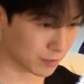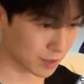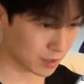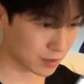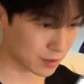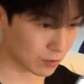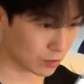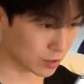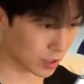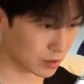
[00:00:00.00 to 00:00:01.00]
まだです
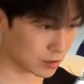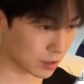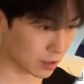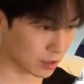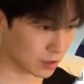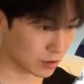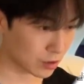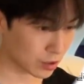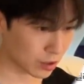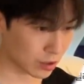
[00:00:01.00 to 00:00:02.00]
おジェイクさん
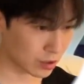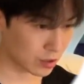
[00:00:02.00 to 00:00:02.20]
出てきた